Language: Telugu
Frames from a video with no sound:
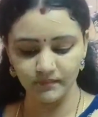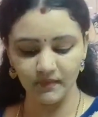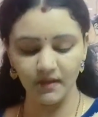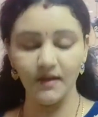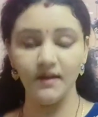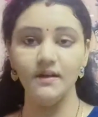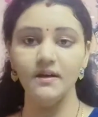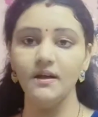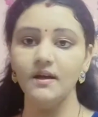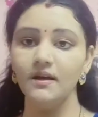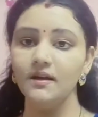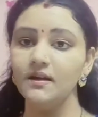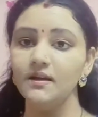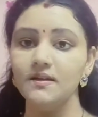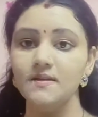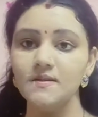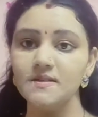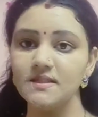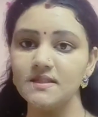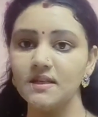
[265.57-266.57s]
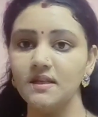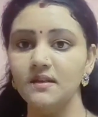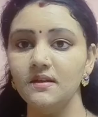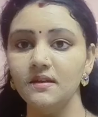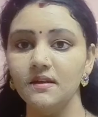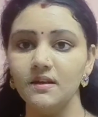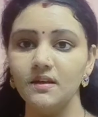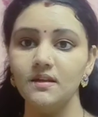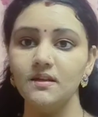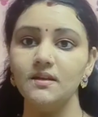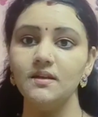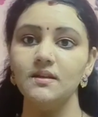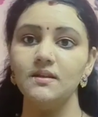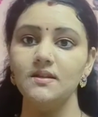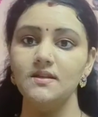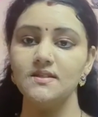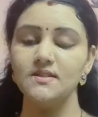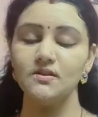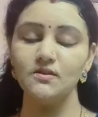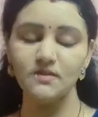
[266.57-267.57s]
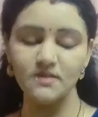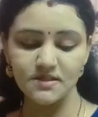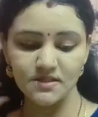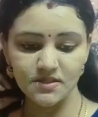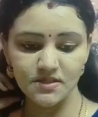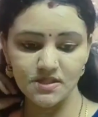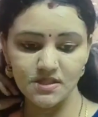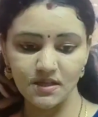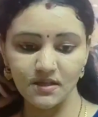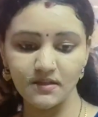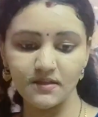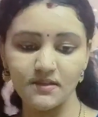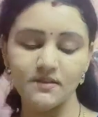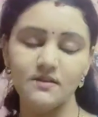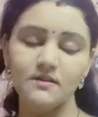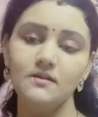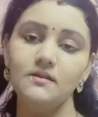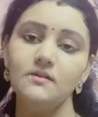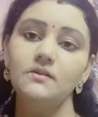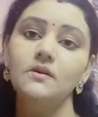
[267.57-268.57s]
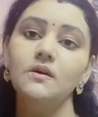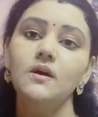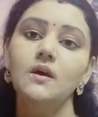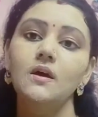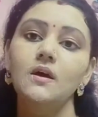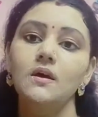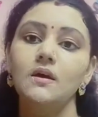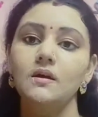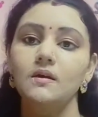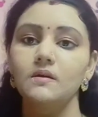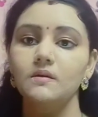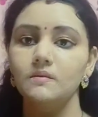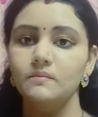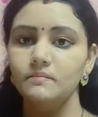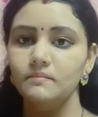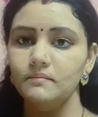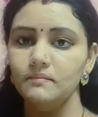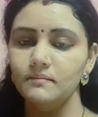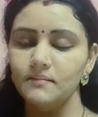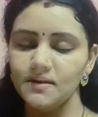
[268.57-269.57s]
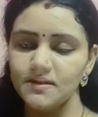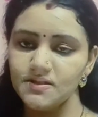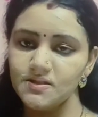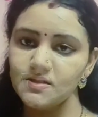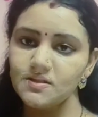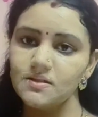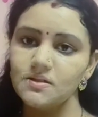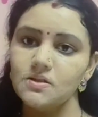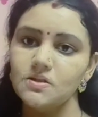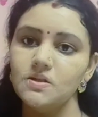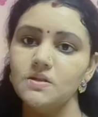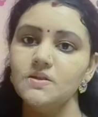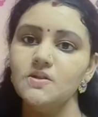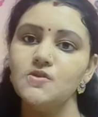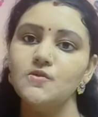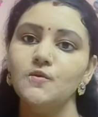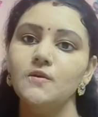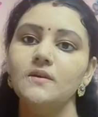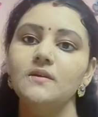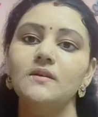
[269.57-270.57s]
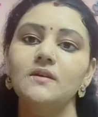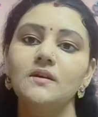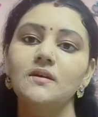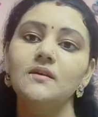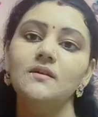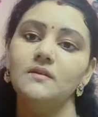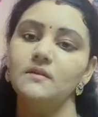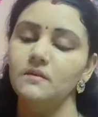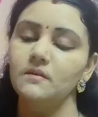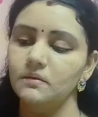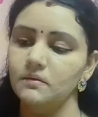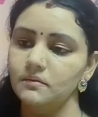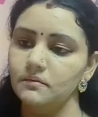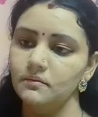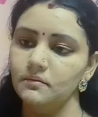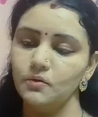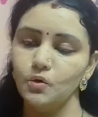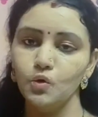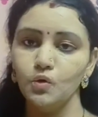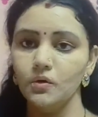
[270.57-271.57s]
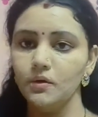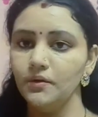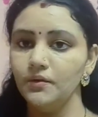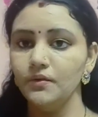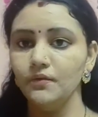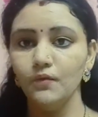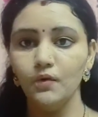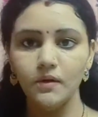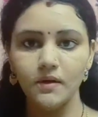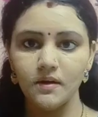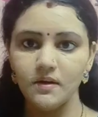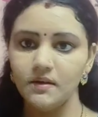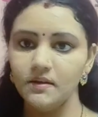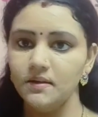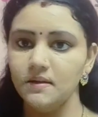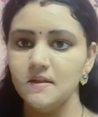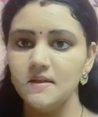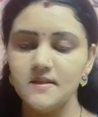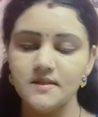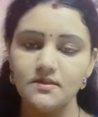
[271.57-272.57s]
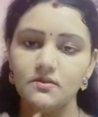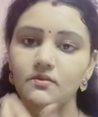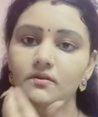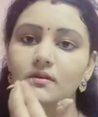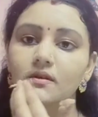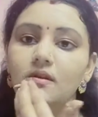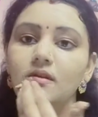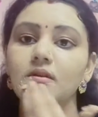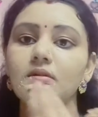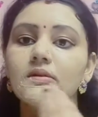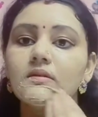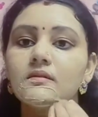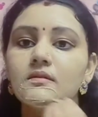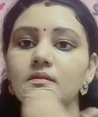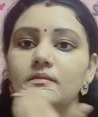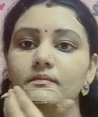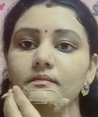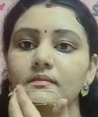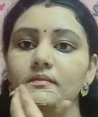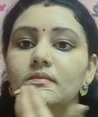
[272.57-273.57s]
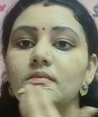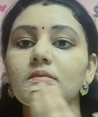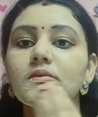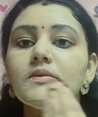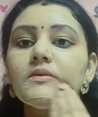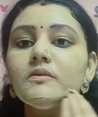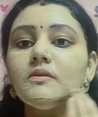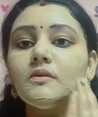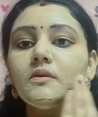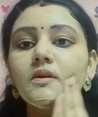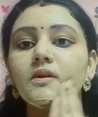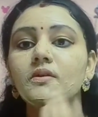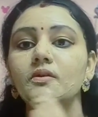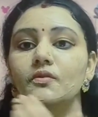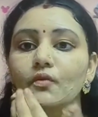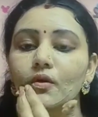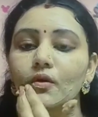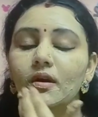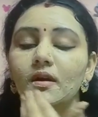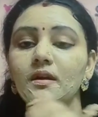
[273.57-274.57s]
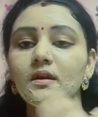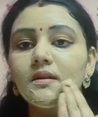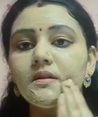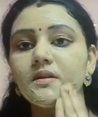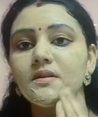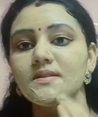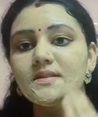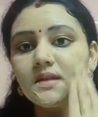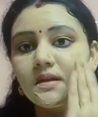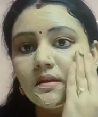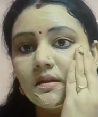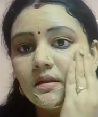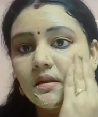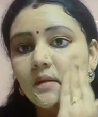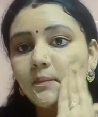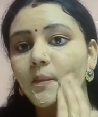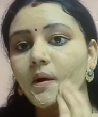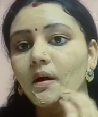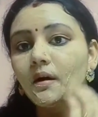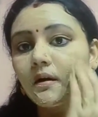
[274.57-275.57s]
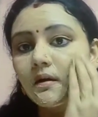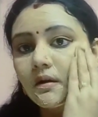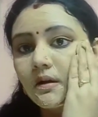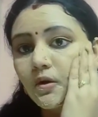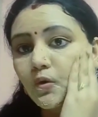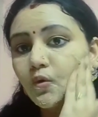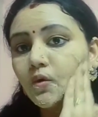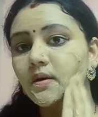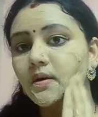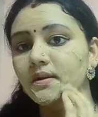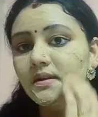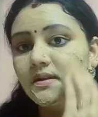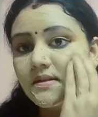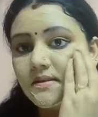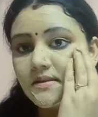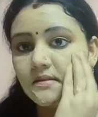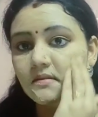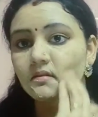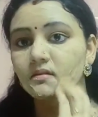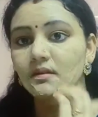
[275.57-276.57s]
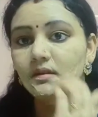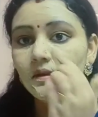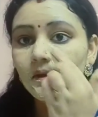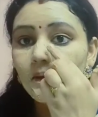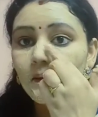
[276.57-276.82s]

ఎండాకాలం స్కిన్ కేర్కి తీసుకోవాల్సిన జాగ్రత్తలు మస్ట్ అండ్ షూట్గా కోకోనట్ వాటర్ అయితే తీసుకోండి కోకోనట్ వాటర్ అయితే స్కిన్కి బాగా గ్లో అది ఇస్తుంది